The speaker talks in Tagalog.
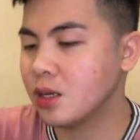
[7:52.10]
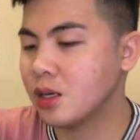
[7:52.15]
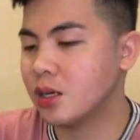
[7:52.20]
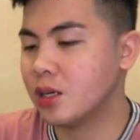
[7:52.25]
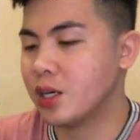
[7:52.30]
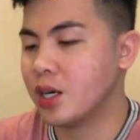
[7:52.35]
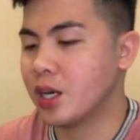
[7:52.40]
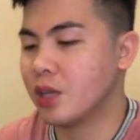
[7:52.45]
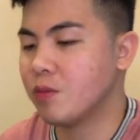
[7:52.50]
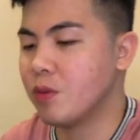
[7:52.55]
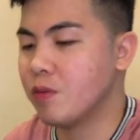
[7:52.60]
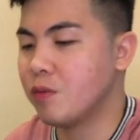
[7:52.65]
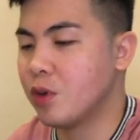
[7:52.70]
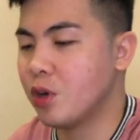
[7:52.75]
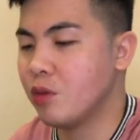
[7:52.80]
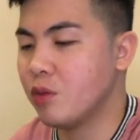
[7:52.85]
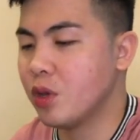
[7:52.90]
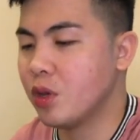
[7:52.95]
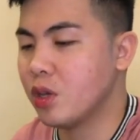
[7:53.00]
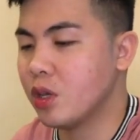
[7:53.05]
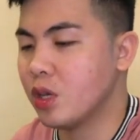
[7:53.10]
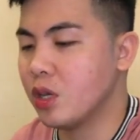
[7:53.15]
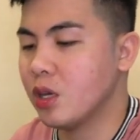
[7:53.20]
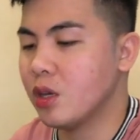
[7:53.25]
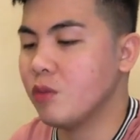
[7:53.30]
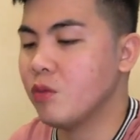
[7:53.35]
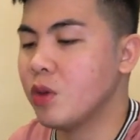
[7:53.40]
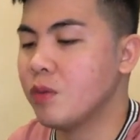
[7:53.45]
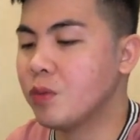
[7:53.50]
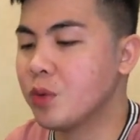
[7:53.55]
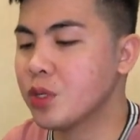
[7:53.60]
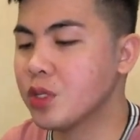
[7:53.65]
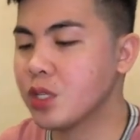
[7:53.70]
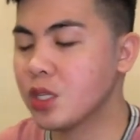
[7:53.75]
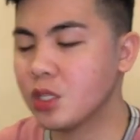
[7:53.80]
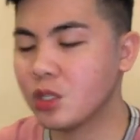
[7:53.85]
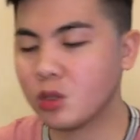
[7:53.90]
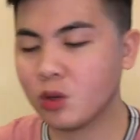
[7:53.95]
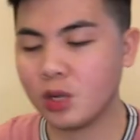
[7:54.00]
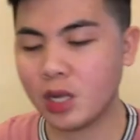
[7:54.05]
Alright, before we, we
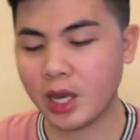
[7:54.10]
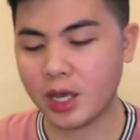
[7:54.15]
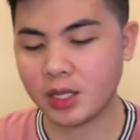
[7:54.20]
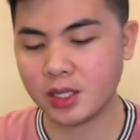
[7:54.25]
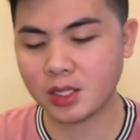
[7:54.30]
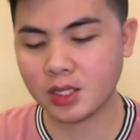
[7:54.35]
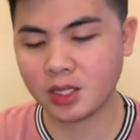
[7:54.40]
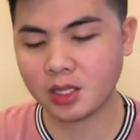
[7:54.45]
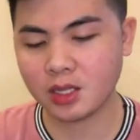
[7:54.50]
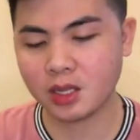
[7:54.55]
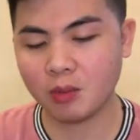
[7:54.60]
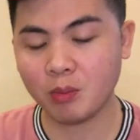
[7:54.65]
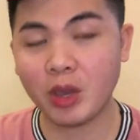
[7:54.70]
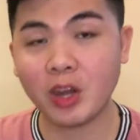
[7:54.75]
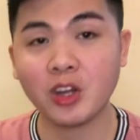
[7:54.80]
proceed to lens,